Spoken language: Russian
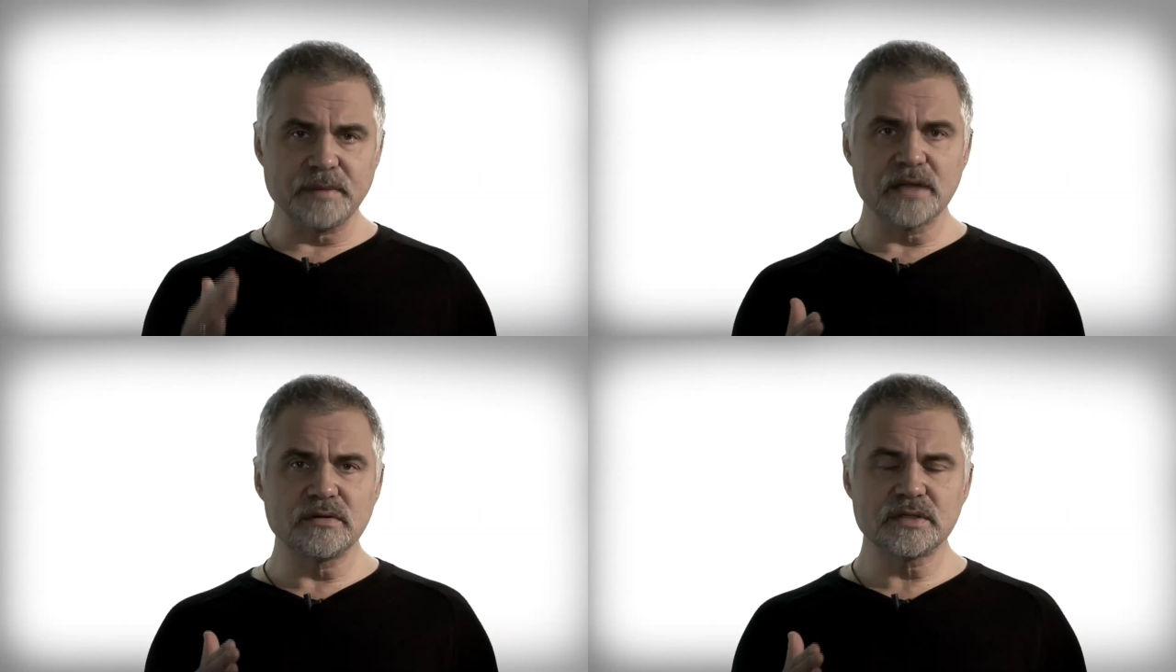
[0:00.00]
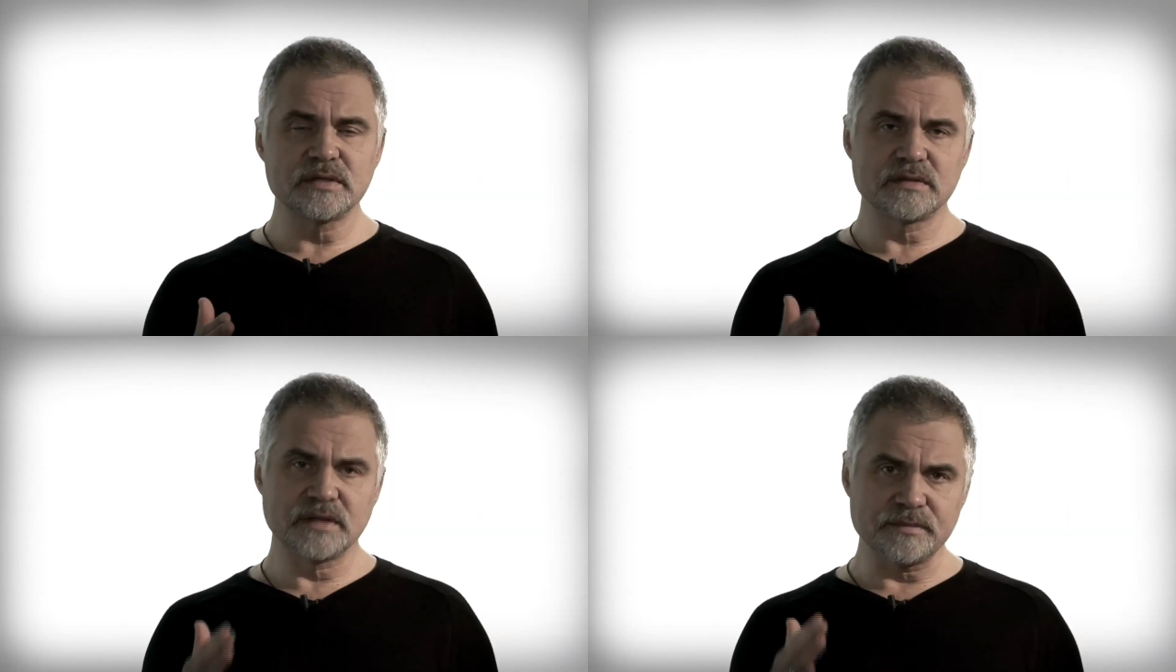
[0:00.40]
болот,
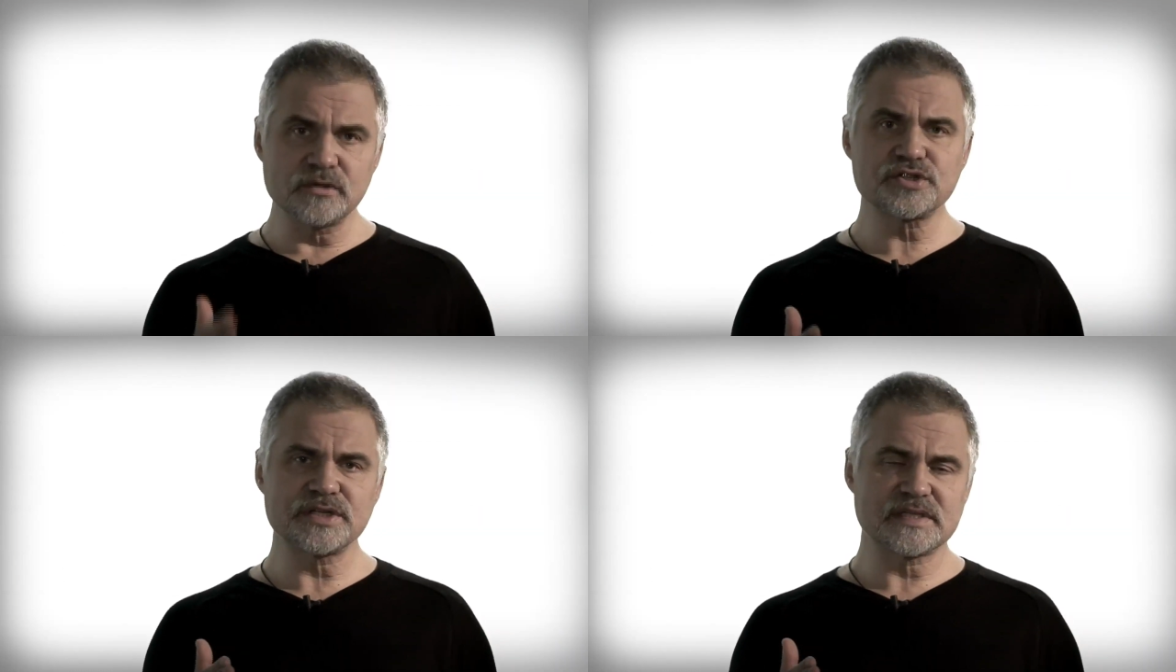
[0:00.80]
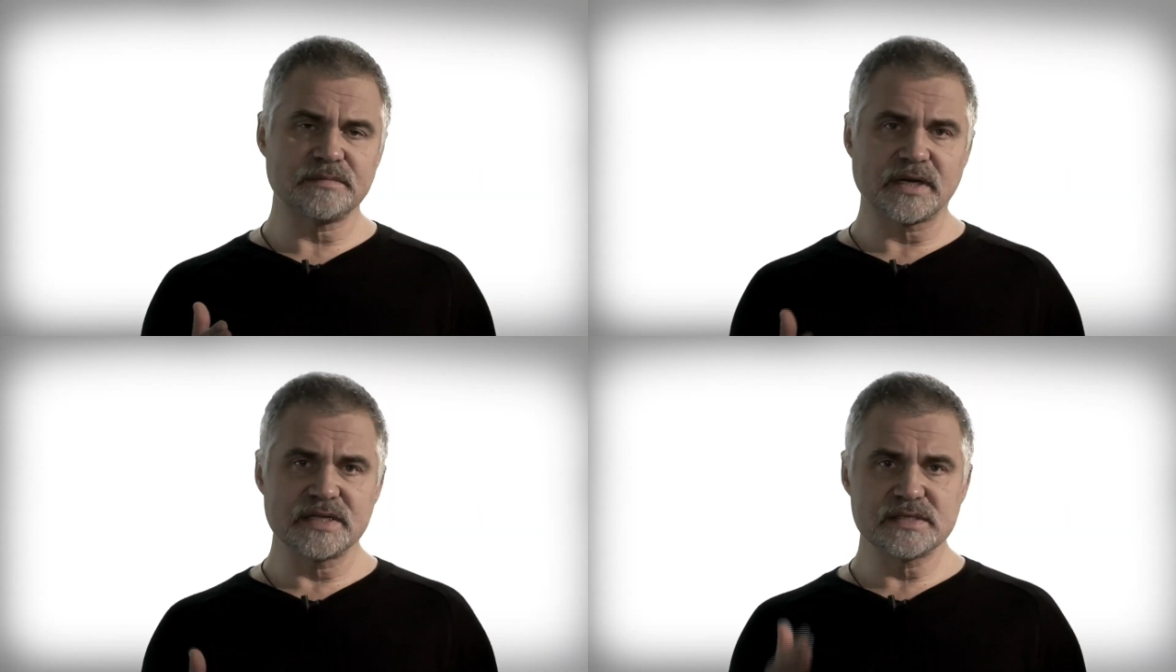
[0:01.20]
нам нужно
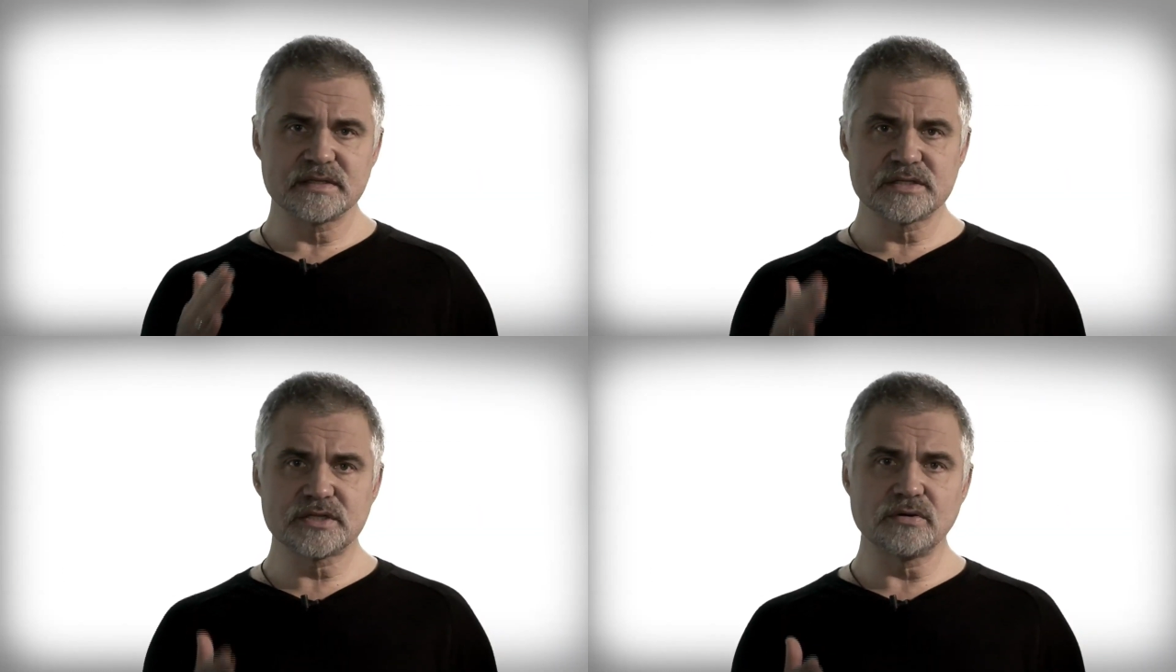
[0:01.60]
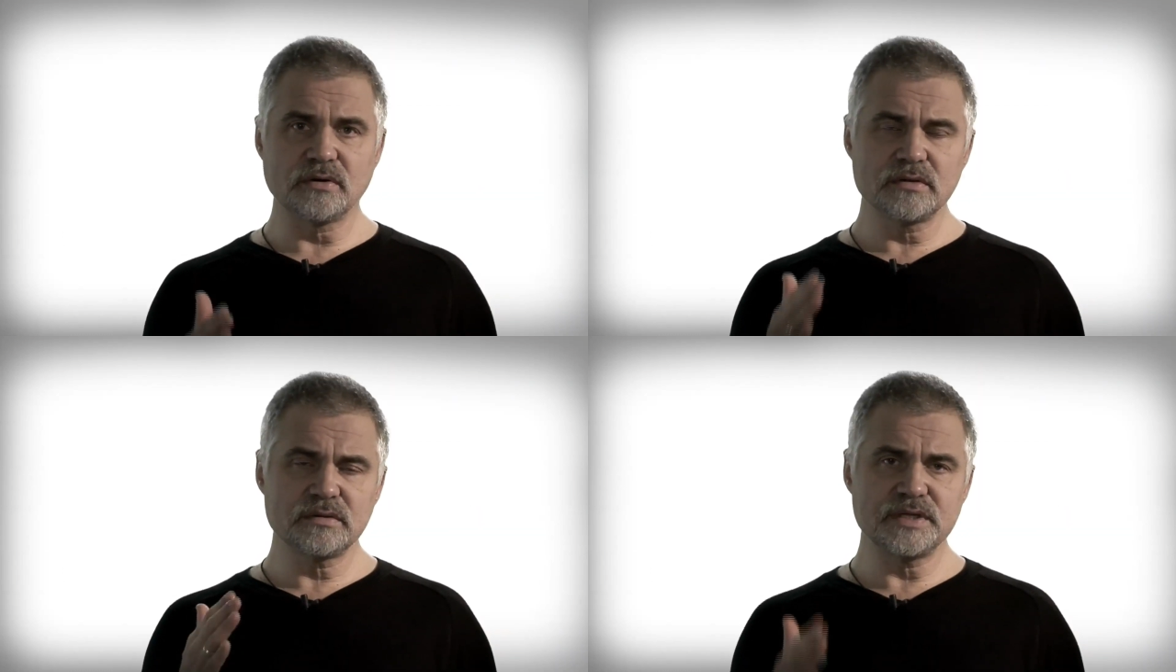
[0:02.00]
собрать
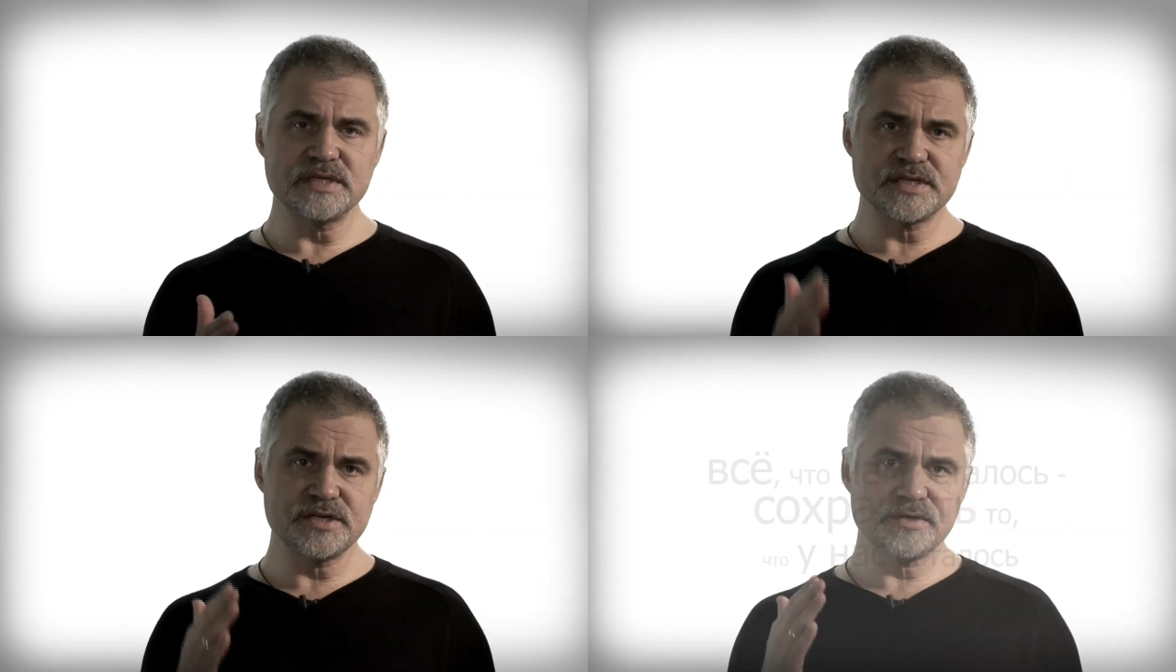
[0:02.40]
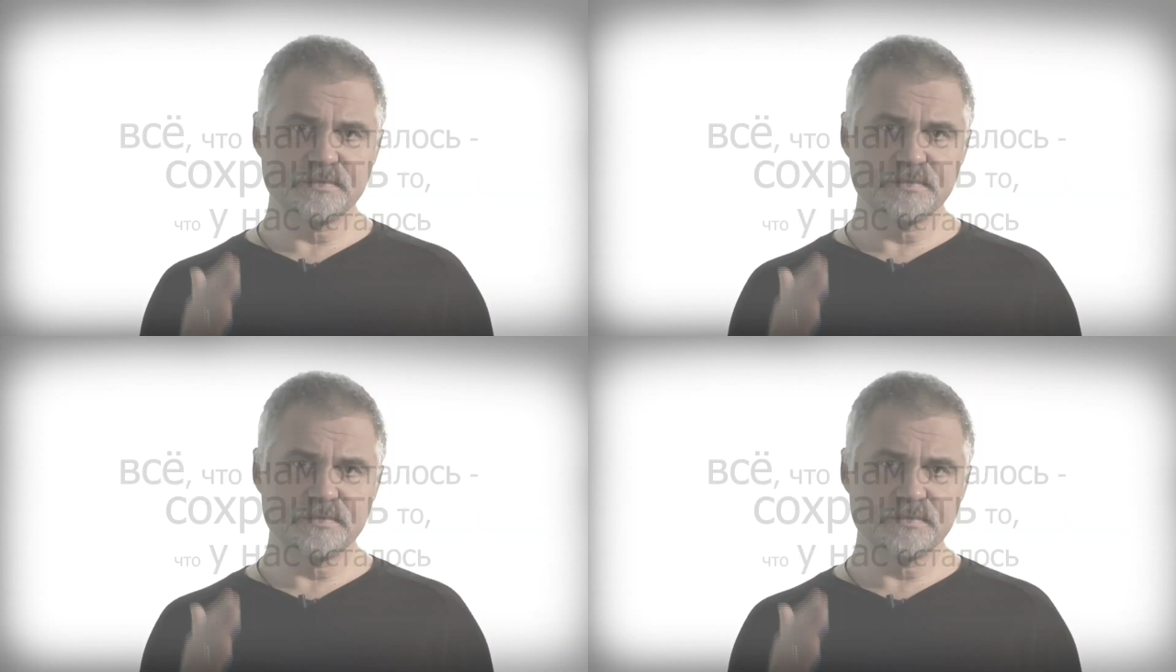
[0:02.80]
100 тысяч